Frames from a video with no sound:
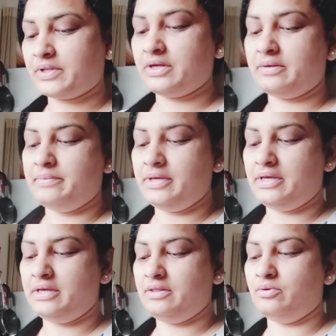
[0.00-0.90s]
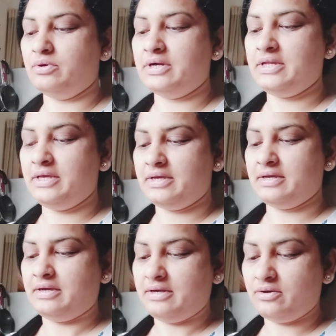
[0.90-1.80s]
अभी थोड़ा ठीक है
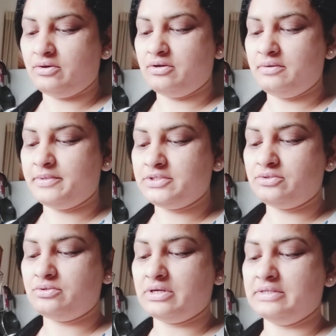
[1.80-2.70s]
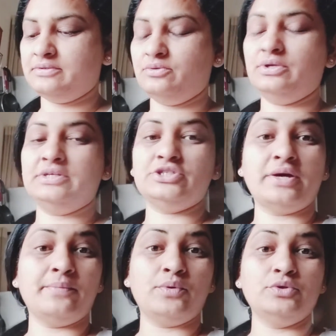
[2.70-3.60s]
और परसों रात को ना
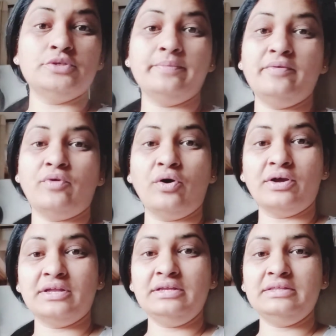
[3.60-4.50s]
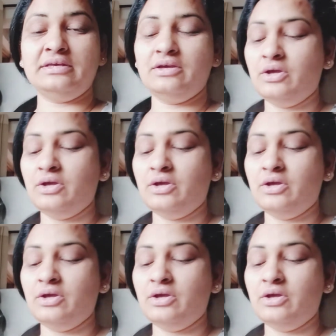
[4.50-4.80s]
शाम को जब मैं वॉक कर रही थी